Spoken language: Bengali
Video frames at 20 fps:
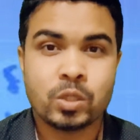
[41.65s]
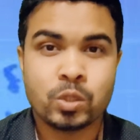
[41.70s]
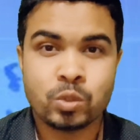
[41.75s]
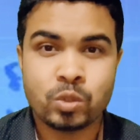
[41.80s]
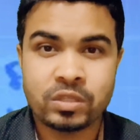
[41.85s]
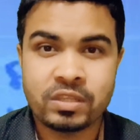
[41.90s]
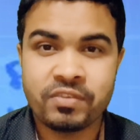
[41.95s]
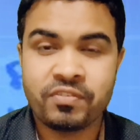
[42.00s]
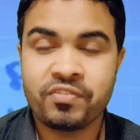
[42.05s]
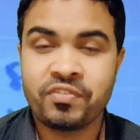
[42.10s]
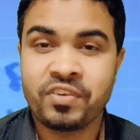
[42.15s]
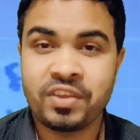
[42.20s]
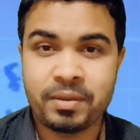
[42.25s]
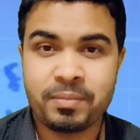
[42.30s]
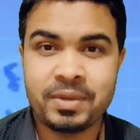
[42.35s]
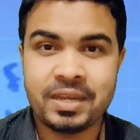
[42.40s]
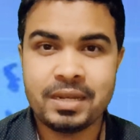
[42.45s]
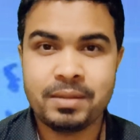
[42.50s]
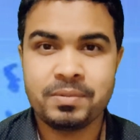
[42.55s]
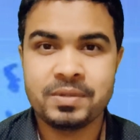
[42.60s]
যদি
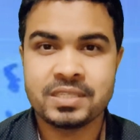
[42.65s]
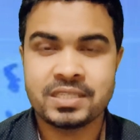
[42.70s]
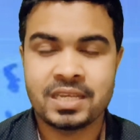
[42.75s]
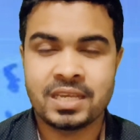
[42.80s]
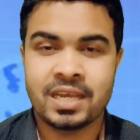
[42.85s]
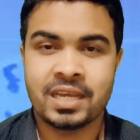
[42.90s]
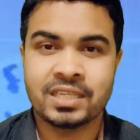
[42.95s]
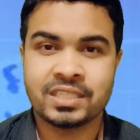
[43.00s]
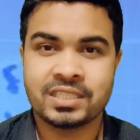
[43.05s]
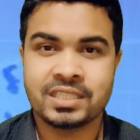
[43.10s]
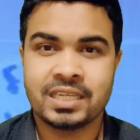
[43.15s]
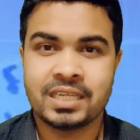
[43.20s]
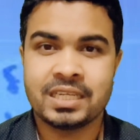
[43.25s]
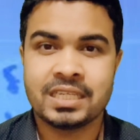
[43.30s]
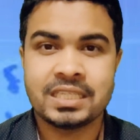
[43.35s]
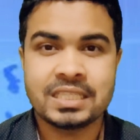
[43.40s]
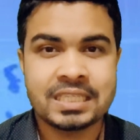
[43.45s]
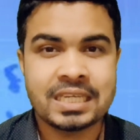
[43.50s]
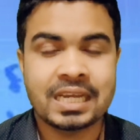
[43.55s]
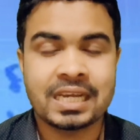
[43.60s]
ফ্যামিলি বিষয়ে আসেন
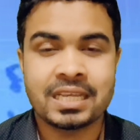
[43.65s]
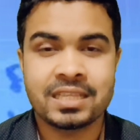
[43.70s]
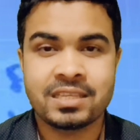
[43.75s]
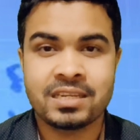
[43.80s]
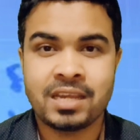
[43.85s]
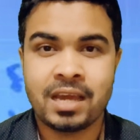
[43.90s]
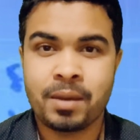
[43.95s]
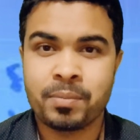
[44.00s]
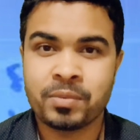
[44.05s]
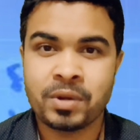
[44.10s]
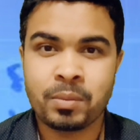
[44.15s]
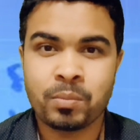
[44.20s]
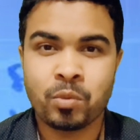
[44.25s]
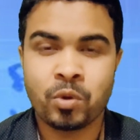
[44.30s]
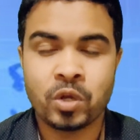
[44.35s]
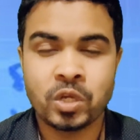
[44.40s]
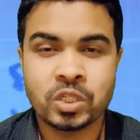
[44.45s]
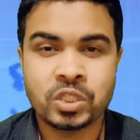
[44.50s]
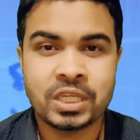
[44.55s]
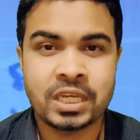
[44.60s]
সেক্ষেত্রে আপনার
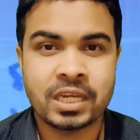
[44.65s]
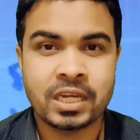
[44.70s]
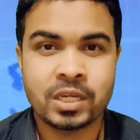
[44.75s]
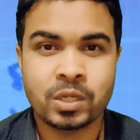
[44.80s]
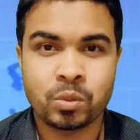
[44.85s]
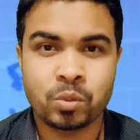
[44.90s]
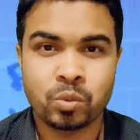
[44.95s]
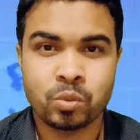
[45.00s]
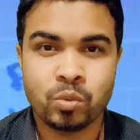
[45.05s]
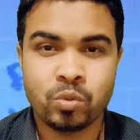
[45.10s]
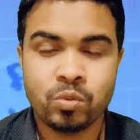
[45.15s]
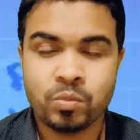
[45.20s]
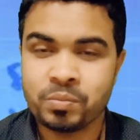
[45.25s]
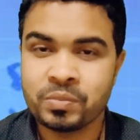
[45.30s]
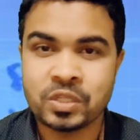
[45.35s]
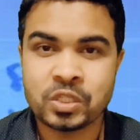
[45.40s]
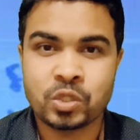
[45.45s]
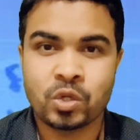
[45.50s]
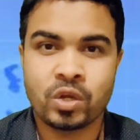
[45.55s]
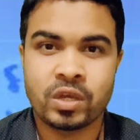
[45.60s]
বয়স এখানে কোনো
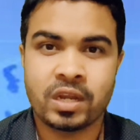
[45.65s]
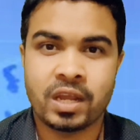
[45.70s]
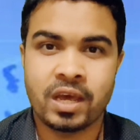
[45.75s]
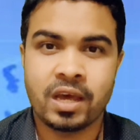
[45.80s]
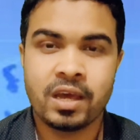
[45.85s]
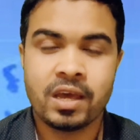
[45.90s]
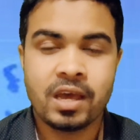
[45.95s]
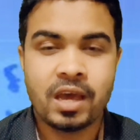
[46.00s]
বিষয় না